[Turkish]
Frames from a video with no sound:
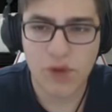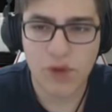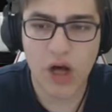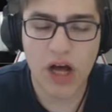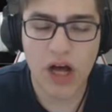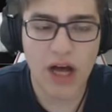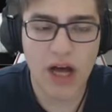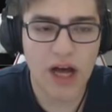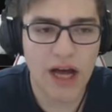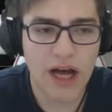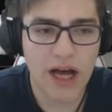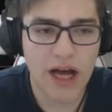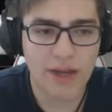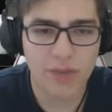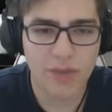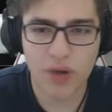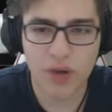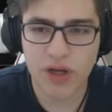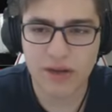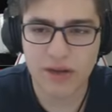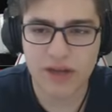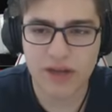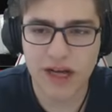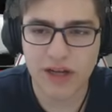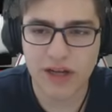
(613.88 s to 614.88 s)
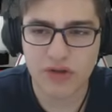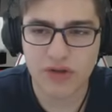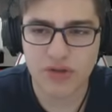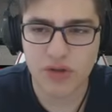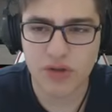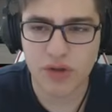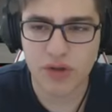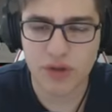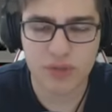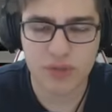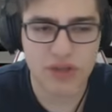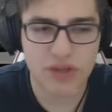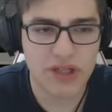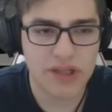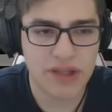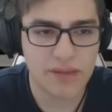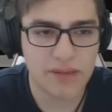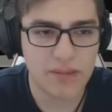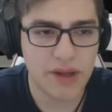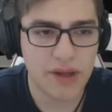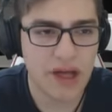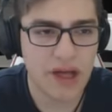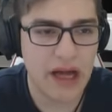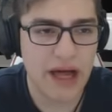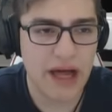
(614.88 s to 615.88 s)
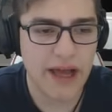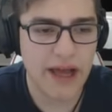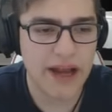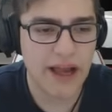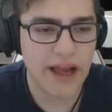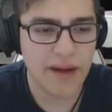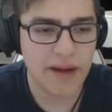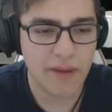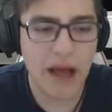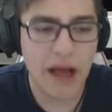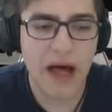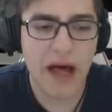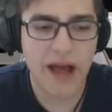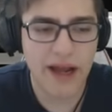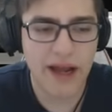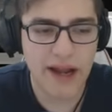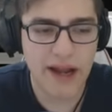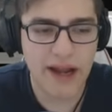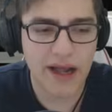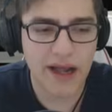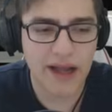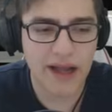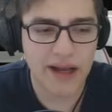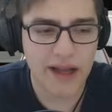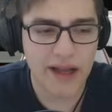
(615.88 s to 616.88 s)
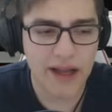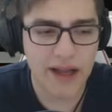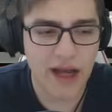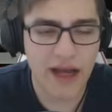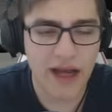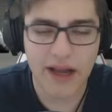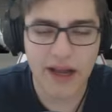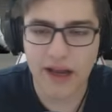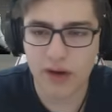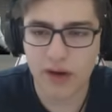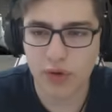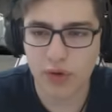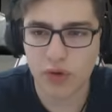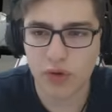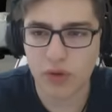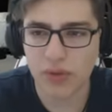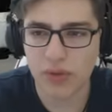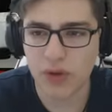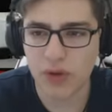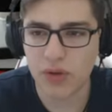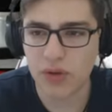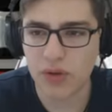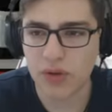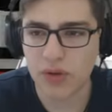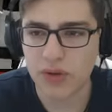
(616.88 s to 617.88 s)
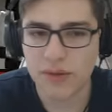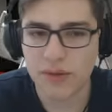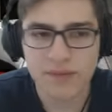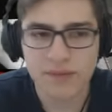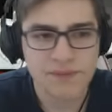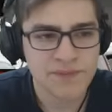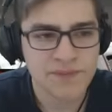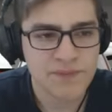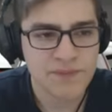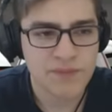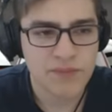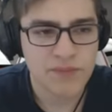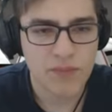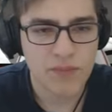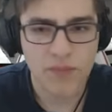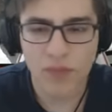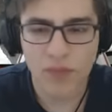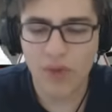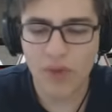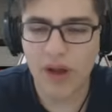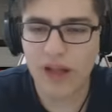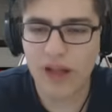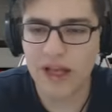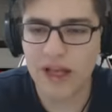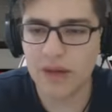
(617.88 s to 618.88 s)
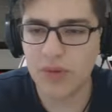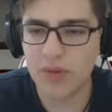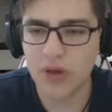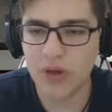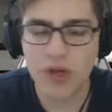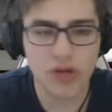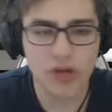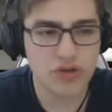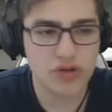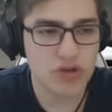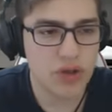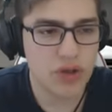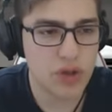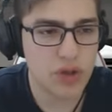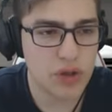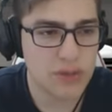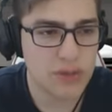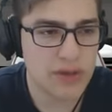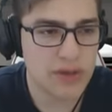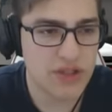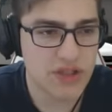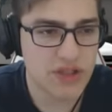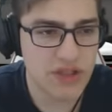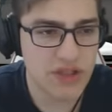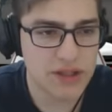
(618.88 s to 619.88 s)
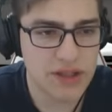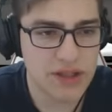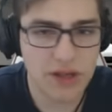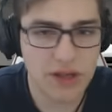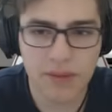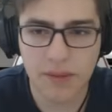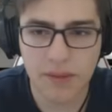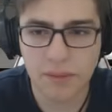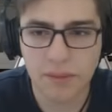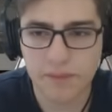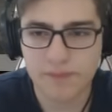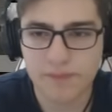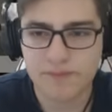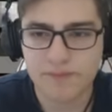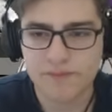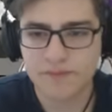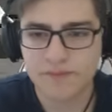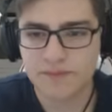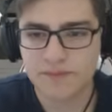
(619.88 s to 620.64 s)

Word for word: Vay böyle daha güzel oldu bir şey diyeyim mi? Aynen aynen aynen aynen on numara oldu. Vallahi böyle güzel oldu bence tamam.